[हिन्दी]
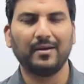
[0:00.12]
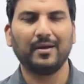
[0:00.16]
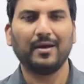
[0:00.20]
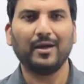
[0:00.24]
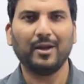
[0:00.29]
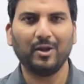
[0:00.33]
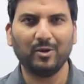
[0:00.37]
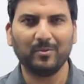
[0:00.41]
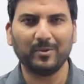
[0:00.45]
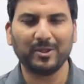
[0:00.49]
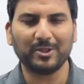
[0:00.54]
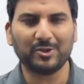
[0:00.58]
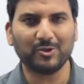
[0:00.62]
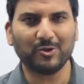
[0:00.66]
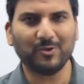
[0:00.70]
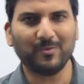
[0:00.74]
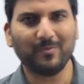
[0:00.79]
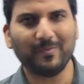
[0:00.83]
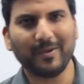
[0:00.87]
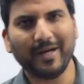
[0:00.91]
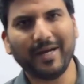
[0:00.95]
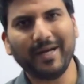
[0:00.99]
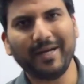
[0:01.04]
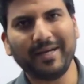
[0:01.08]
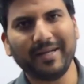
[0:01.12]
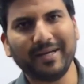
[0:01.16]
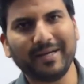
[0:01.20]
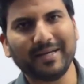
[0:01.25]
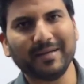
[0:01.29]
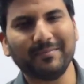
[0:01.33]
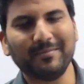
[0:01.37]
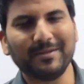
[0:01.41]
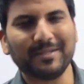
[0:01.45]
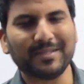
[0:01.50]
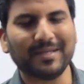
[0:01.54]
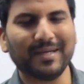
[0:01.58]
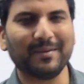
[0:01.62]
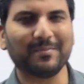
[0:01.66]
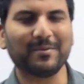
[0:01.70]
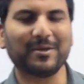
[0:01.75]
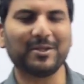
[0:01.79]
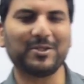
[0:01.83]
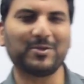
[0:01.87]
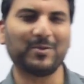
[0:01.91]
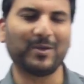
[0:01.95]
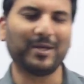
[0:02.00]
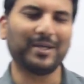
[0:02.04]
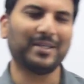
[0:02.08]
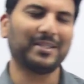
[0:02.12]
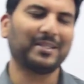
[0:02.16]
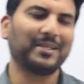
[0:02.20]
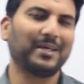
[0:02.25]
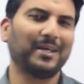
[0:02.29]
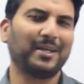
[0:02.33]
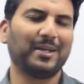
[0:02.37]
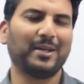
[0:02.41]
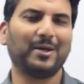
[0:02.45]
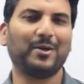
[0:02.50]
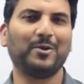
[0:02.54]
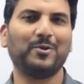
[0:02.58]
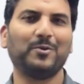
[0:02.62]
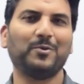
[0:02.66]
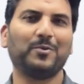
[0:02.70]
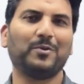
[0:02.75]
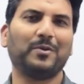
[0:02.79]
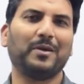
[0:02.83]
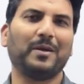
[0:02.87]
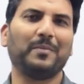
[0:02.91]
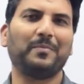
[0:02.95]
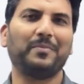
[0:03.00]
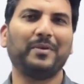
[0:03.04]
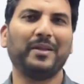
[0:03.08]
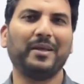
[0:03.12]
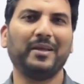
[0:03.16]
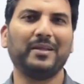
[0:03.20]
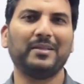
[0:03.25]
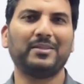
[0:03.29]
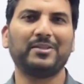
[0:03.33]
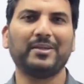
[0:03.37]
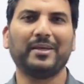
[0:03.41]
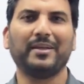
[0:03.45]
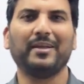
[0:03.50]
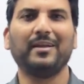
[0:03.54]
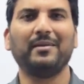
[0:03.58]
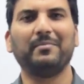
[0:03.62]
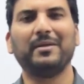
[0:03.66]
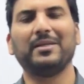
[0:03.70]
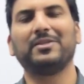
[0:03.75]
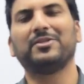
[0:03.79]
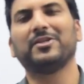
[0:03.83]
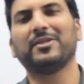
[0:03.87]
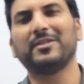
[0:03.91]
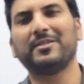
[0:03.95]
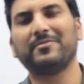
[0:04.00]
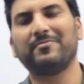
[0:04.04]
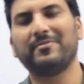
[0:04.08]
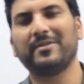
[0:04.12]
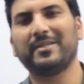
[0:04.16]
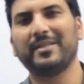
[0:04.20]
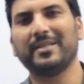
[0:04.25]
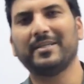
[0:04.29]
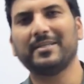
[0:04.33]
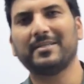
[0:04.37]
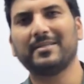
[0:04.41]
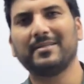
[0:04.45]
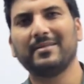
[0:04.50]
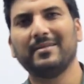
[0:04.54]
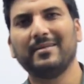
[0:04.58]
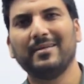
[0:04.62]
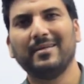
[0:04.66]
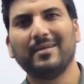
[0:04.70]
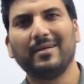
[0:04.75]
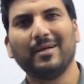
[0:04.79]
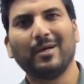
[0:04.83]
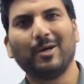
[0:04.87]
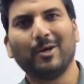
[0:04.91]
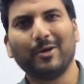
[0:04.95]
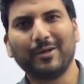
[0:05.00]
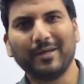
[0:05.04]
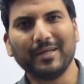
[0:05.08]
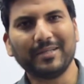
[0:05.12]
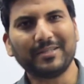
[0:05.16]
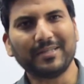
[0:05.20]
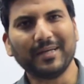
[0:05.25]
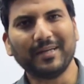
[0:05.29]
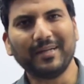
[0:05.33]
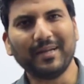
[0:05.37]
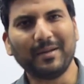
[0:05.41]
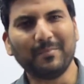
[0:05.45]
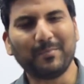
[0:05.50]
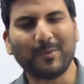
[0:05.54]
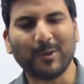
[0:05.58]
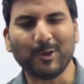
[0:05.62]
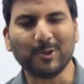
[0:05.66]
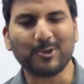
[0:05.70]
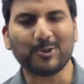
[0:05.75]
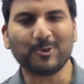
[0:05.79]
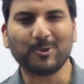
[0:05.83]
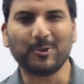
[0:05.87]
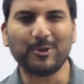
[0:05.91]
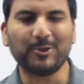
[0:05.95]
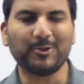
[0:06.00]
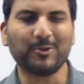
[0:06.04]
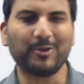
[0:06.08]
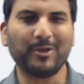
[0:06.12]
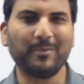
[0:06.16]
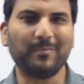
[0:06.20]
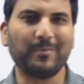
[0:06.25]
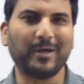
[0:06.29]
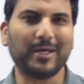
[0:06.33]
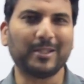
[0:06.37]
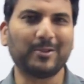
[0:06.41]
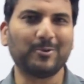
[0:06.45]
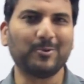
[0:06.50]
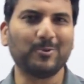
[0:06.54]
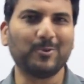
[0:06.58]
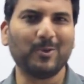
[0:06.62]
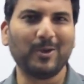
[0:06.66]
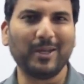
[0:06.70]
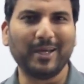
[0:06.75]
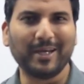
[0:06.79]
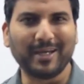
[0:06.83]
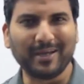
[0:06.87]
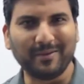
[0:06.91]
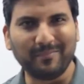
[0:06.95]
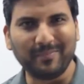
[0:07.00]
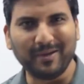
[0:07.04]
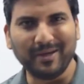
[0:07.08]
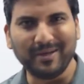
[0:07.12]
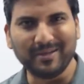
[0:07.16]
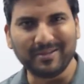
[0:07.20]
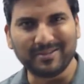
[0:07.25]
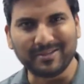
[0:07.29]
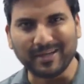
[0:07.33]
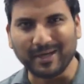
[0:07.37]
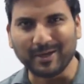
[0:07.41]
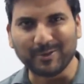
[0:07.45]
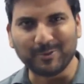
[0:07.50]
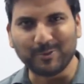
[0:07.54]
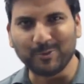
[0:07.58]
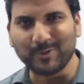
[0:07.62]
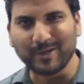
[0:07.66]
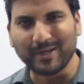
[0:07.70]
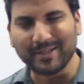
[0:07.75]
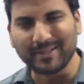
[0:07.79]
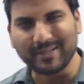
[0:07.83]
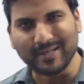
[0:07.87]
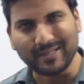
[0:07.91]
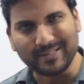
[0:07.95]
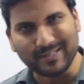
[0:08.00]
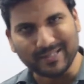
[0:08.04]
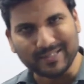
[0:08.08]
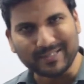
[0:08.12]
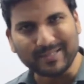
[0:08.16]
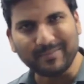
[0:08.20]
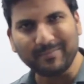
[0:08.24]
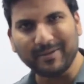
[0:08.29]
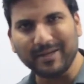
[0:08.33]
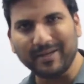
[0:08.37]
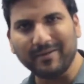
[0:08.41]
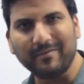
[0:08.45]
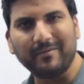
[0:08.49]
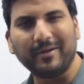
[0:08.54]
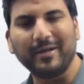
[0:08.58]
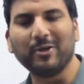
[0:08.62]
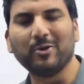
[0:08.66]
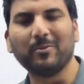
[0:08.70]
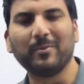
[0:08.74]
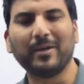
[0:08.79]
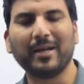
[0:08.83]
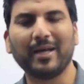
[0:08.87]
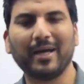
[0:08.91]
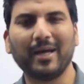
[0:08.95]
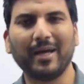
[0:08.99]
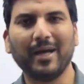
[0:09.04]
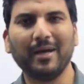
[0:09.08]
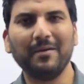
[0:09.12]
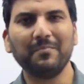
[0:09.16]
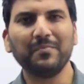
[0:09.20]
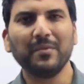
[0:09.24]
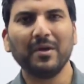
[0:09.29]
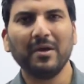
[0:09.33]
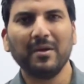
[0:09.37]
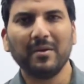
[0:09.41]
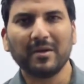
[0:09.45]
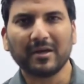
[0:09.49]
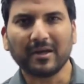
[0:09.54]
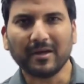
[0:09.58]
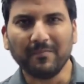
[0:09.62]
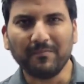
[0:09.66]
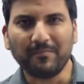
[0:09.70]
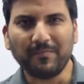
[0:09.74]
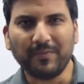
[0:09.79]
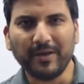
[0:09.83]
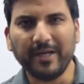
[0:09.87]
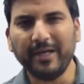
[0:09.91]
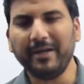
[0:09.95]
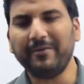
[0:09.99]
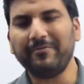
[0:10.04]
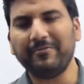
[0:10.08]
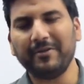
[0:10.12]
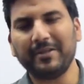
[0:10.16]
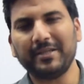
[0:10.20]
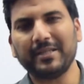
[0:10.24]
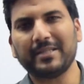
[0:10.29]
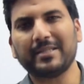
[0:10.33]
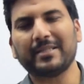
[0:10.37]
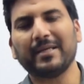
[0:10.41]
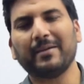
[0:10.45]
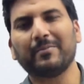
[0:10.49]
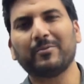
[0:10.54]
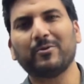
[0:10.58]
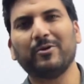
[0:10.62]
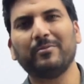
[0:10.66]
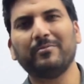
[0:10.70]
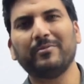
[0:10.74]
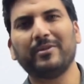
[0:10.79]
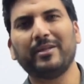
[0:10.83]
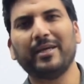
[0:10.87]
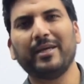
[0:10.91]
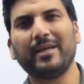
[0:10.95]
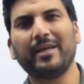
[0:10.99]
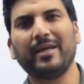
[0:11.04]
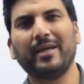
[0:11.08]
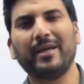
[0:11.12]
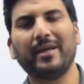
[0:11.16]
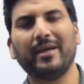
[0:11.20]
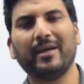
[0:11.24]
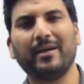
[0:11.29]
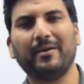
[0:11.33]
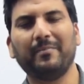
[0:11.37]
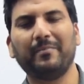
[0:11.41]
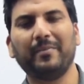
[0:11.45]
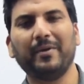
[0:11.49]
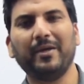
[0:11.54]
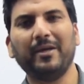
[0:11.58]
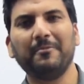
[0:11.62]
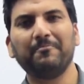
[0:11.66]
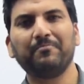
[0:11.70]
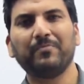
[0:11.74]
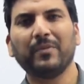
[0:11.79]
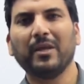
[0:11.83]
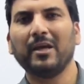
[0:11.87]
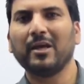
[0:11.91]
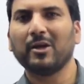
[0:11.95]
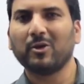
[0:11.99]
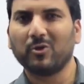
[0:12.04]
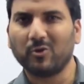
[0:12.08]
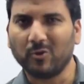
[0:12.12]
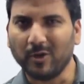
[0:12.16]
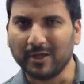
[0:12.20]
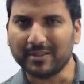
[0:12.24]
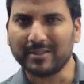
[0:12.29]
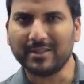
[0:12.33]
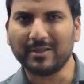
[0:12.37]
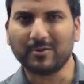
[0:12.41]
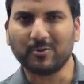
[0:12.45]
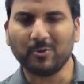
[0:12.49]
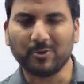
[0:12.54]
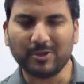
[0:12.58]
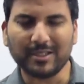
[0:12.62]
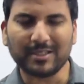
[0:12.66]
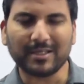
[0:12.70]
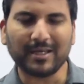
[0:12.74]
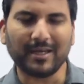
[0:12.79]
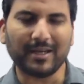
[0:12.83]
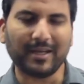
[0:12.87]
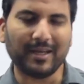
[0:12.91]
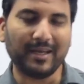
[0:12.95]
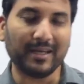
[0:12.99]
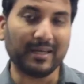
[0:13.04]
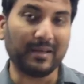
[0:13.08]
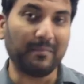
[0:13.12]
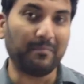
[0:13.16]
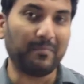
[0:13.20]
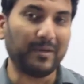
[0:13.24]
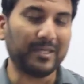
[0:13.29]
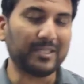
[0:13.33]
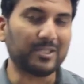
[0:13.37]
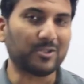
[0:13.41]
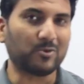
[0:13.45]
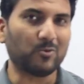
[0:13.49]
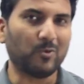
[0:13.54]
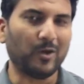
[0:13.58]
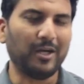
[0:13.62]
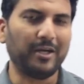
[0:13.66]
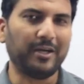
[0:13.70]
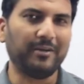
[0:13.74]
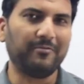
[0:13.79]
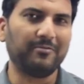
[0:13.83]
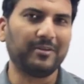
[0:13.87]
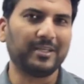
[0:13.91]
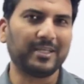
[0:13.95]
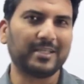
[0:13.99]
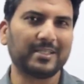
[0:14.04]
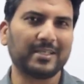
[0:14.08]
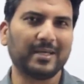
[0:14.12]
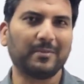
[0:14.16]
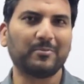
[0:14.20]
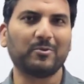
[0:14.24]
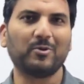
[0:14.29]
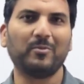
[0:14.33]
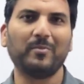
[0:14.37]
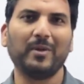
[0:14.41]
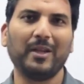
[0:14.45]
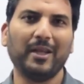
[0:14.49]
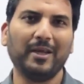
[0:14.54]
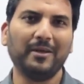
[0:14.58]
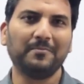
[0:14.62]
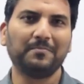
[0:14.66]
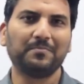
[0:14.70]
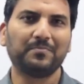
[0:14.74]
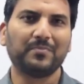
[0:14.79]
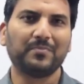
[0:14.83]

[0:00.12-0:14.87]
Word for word: हेलो बच्चों मैं डीके मिश्रा आपका स्वागत कर रहा हूं अपने चैनल में जस्ट फिजिक्स और ये चैनल बहुत छोटी छोटी बातों को लेके भी जागरूक रहता है जैसे मैंने वीडियो बनाया कंप्लीट फिजिक्स आपको हम दे रहे हैं यहाँ पे कोशिश कर रहे हैं कि बेस्ट क्वालिटी फिजिक्स आपको मिले